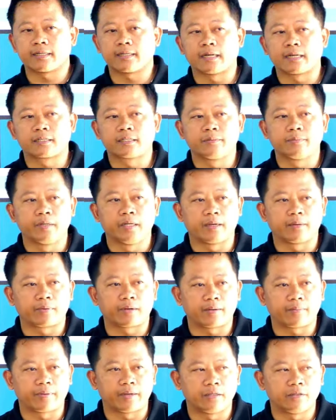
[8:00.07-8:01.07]
yang dibilang
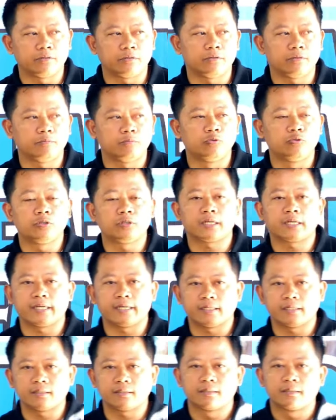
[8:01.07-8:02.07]
Pak Bayu
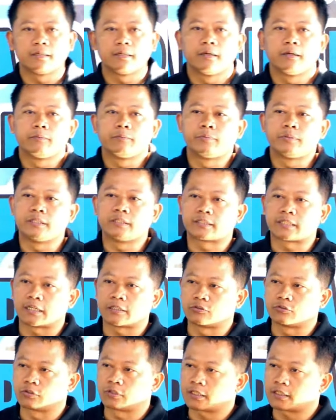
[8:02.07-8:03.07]
mungkin bisa
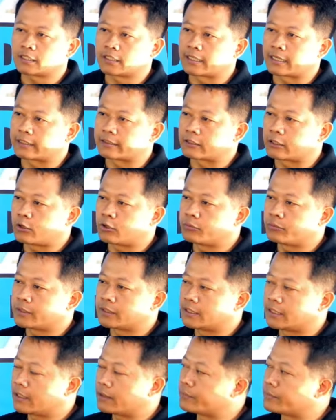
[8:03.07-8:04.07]
juga tiga tahun
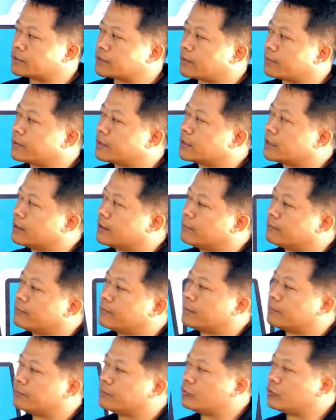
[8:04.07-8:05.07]
penjelasan bisa
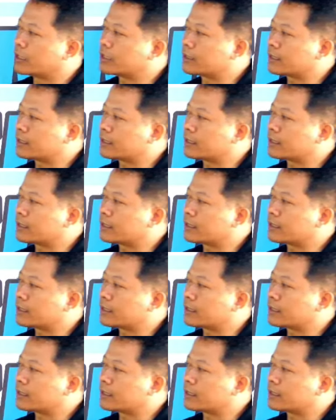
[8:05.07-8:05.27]
membuat